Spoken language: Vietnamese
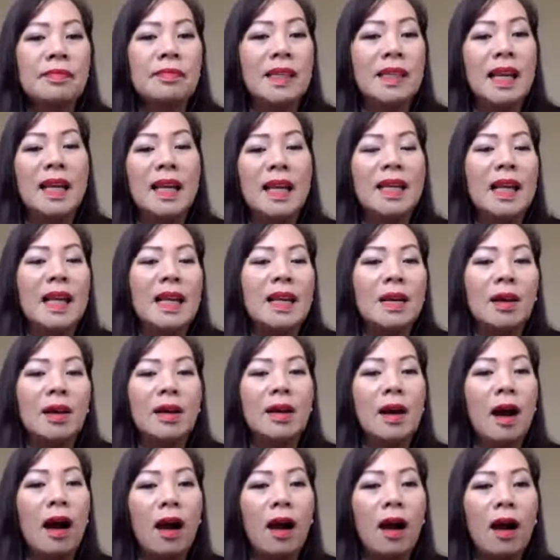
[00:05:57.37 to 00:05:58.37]
thì chị nói
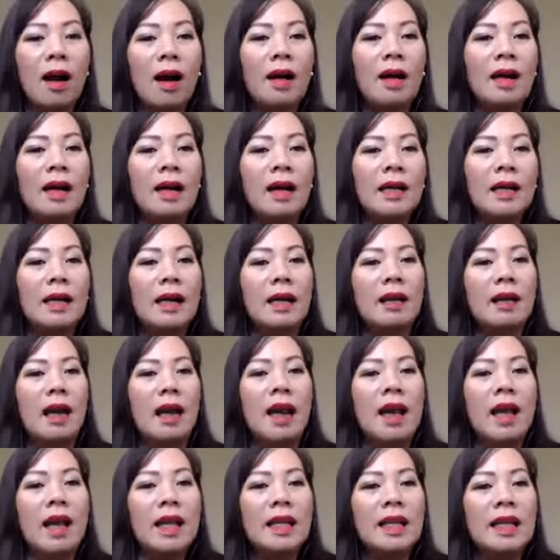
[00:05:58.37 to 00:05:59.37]
có thì nó
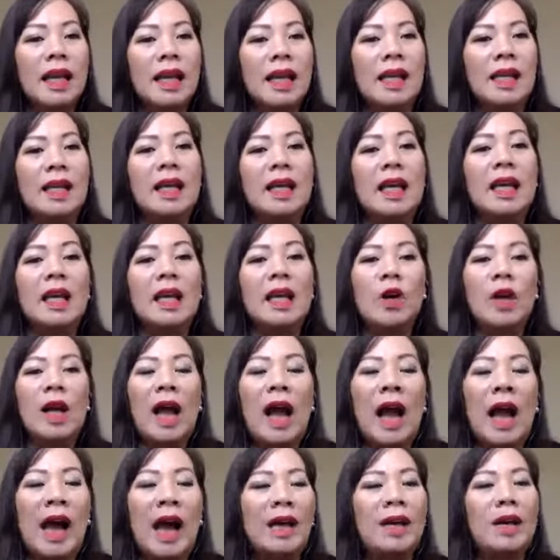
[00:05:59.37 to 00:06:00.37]
chị chỉ có
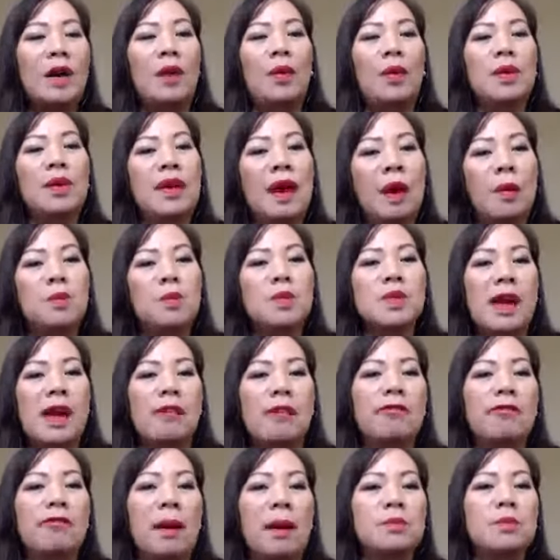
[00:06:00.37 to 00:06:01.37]
thay đổi dòng sản
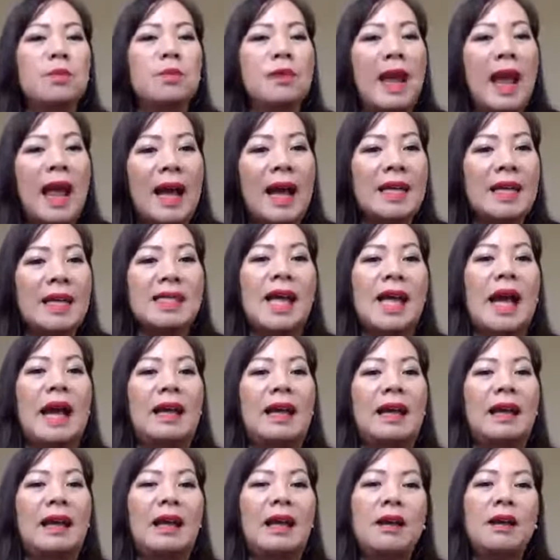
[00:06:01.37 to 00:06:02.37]
phẩm đang xài
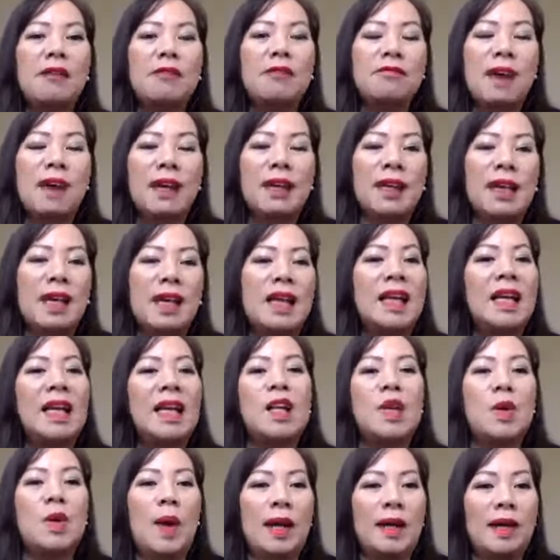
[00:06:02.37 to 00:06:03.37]
và chị
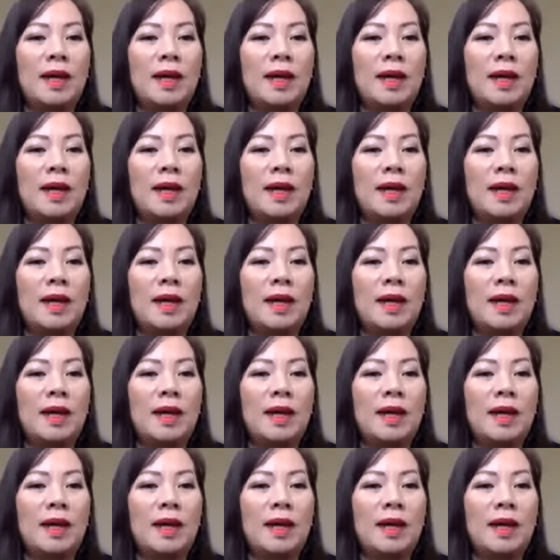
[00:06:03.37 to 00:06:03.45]
kinh doanh